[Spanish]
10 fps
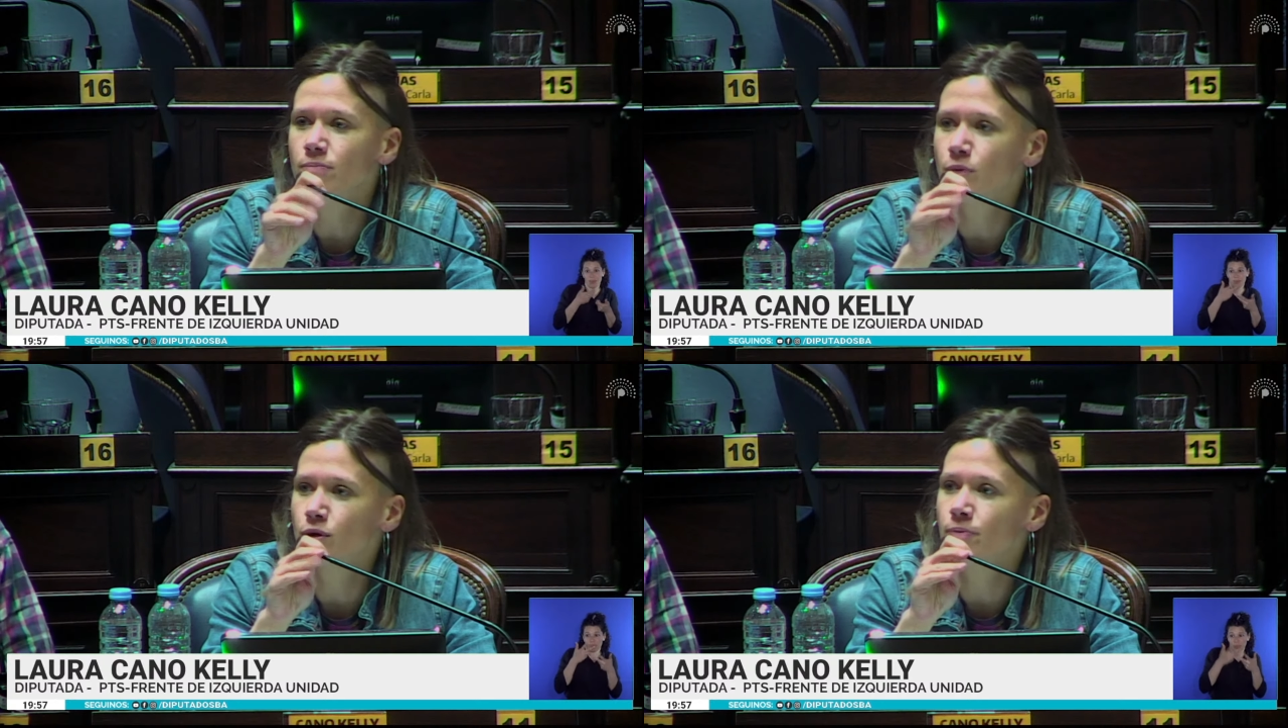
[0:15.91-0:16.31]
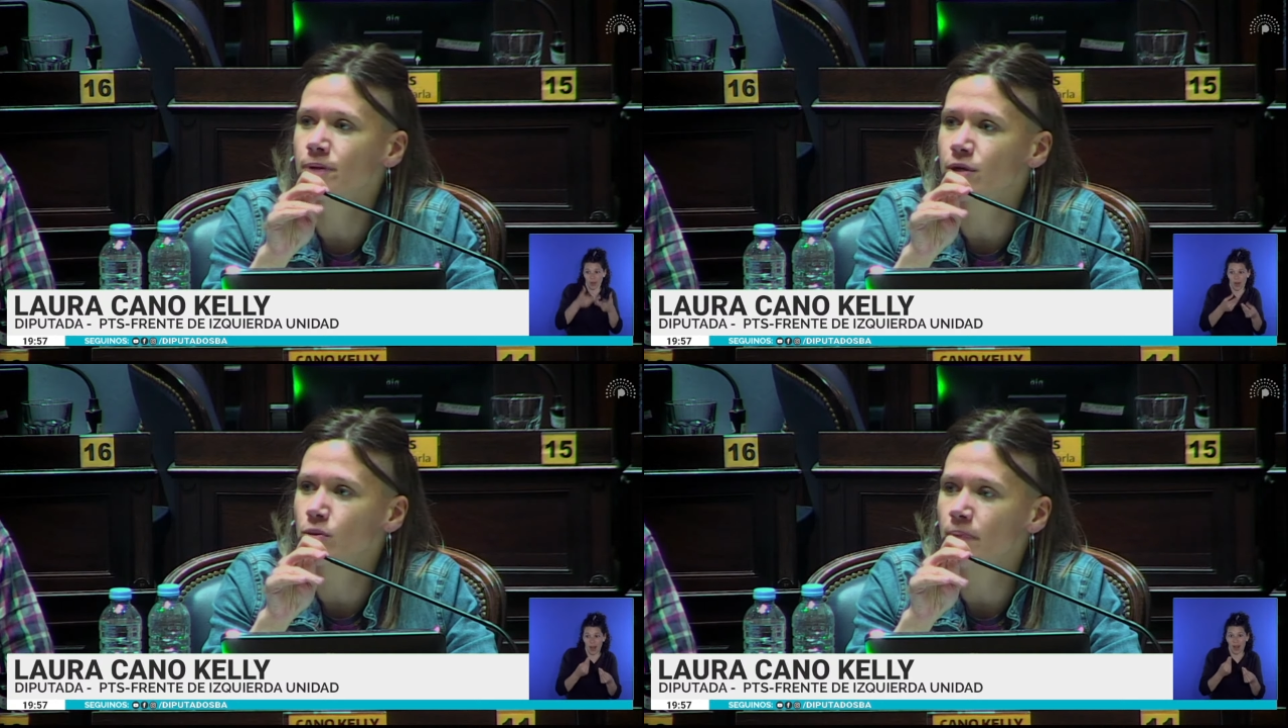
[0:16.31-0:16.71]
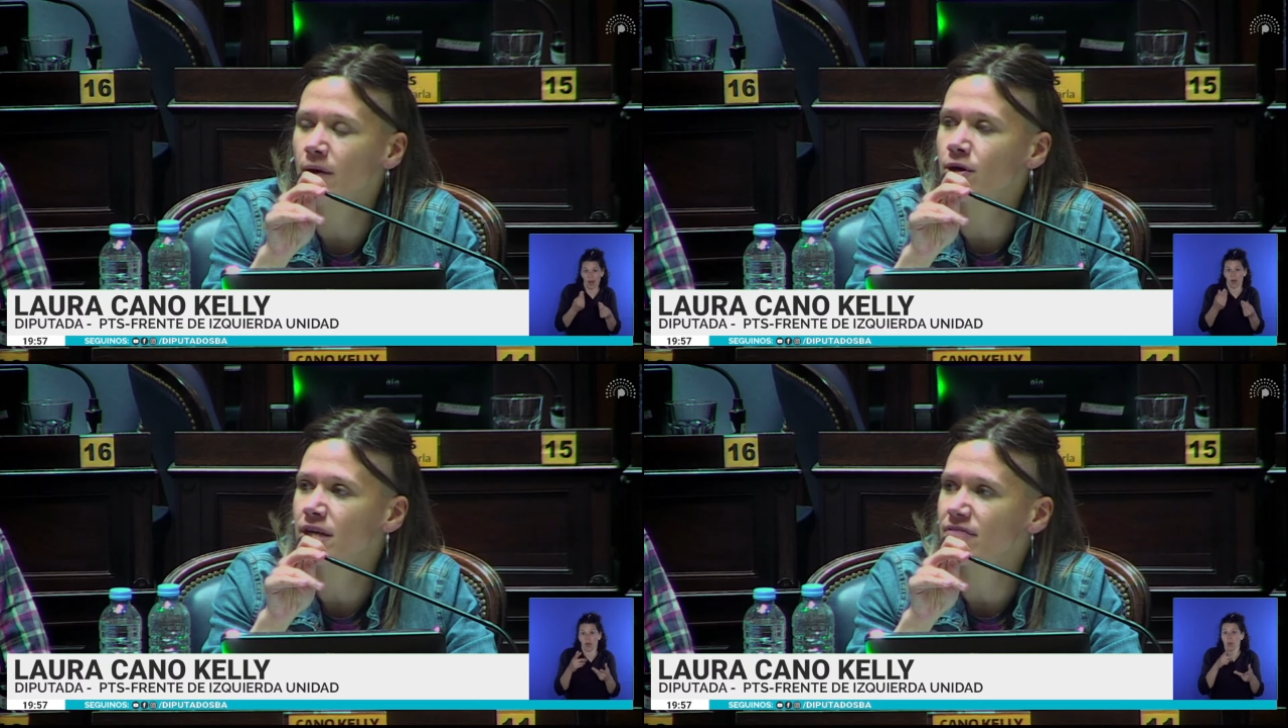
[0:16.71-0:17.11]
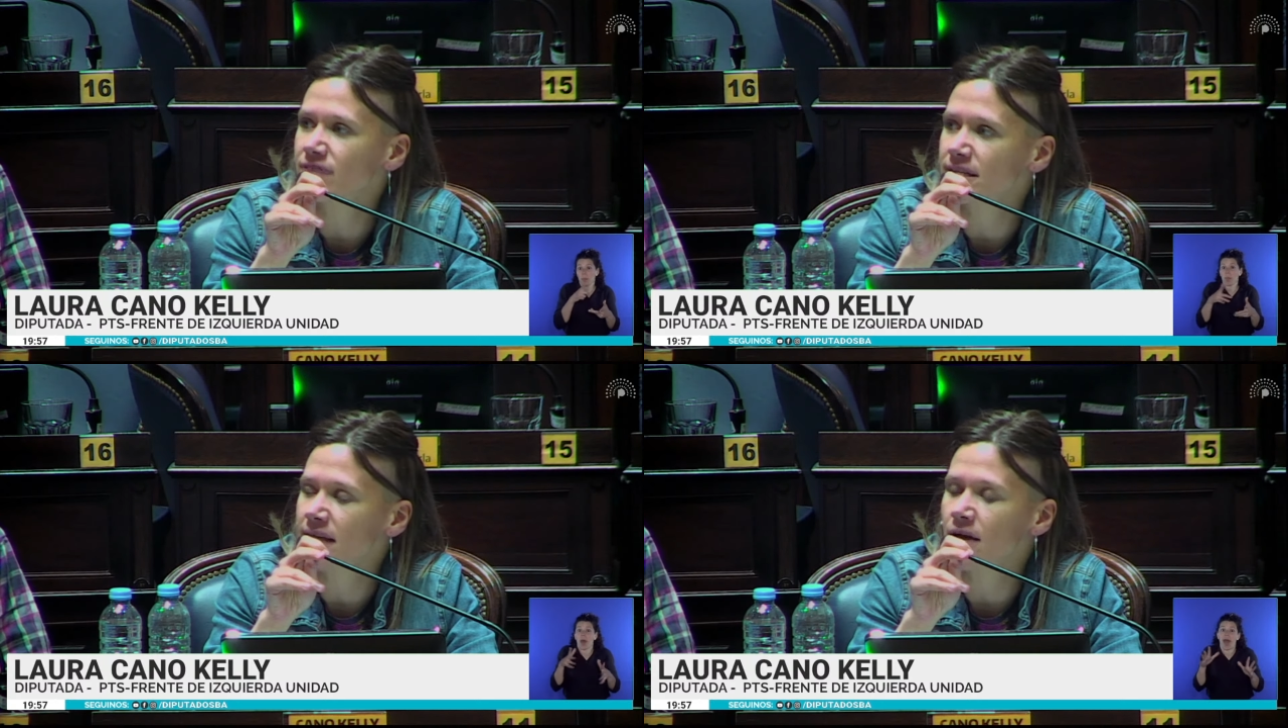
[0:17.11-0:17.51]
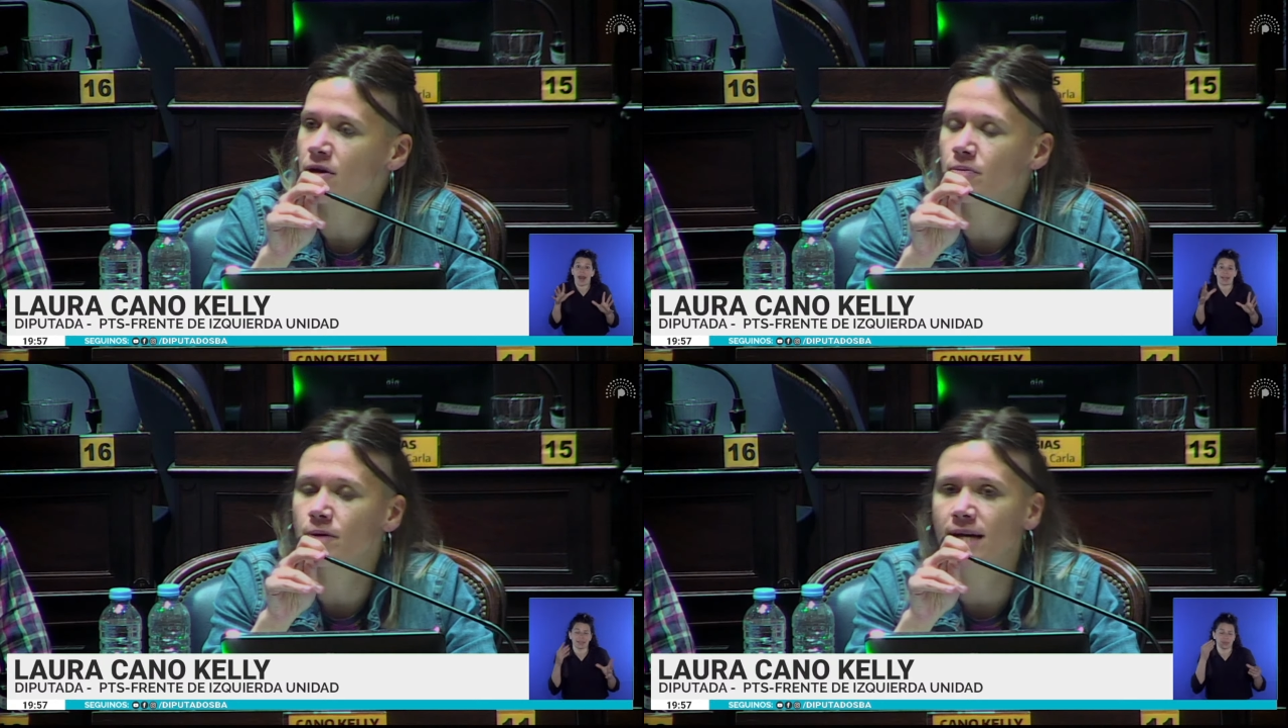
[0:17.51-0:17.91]
muy preocupados y
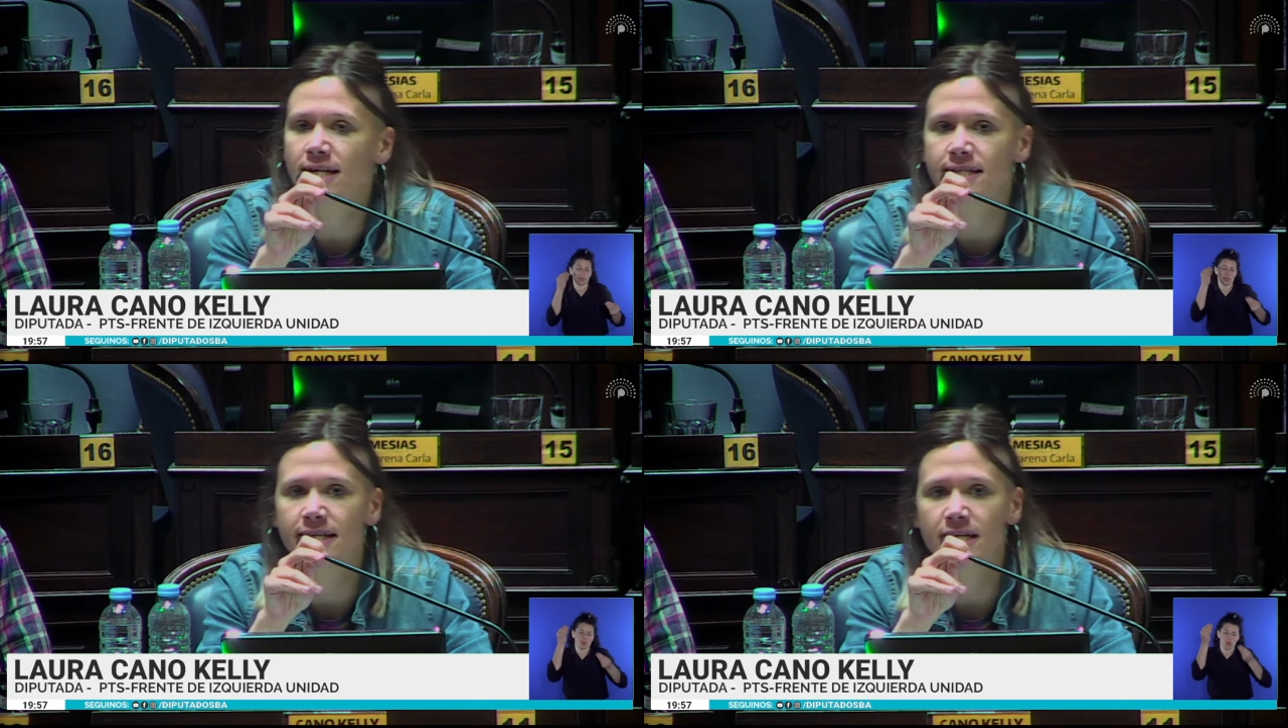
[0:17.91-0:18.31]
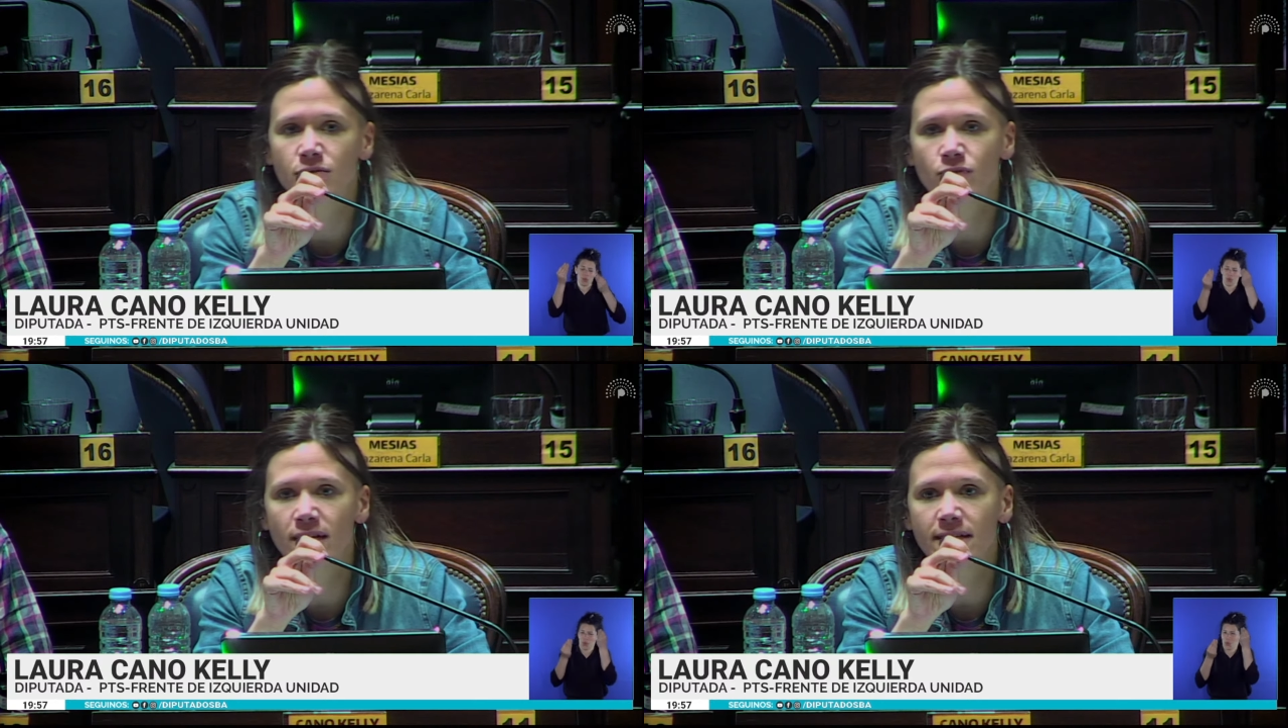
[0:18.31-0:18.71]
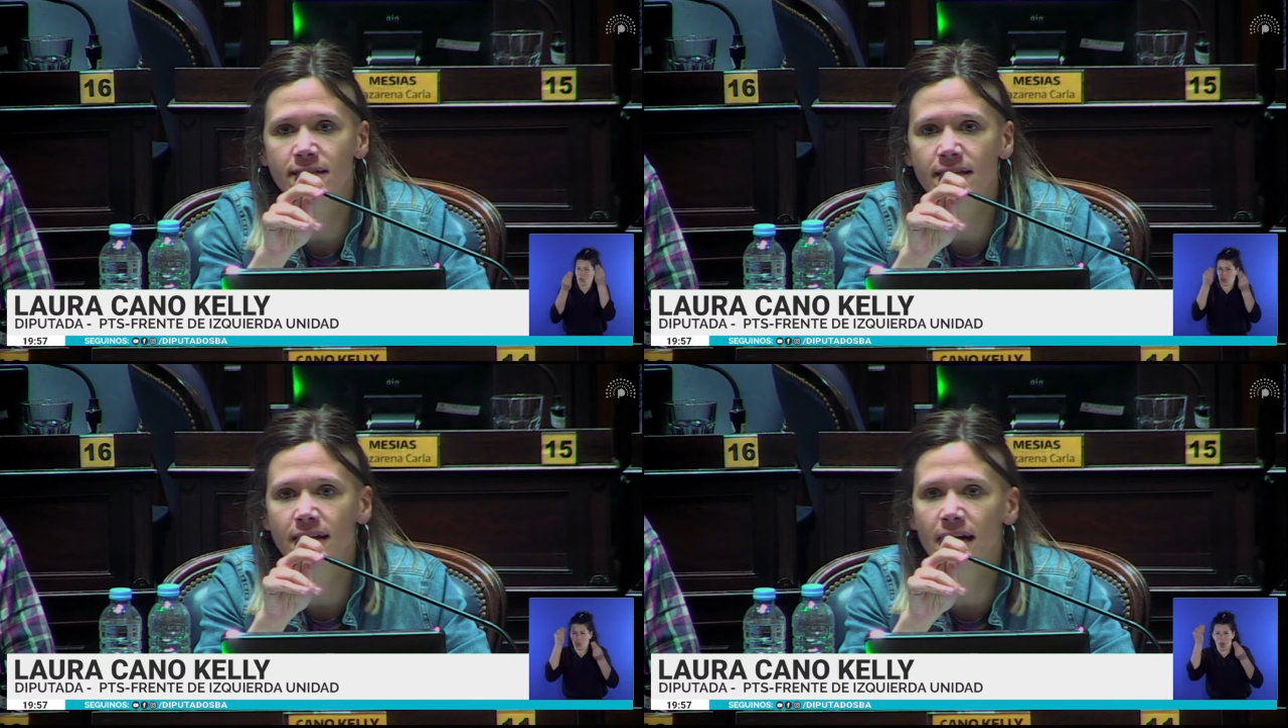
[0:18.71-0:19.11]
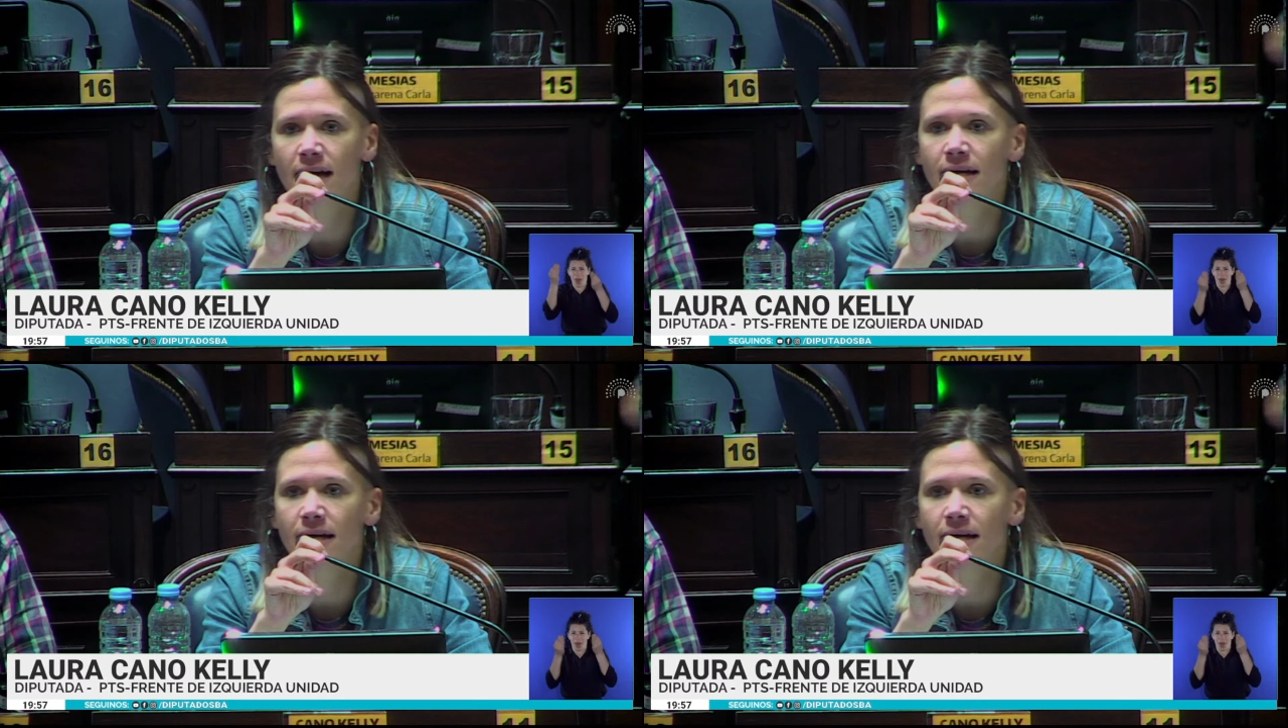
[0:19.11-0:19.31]
afectados por la literatura que se da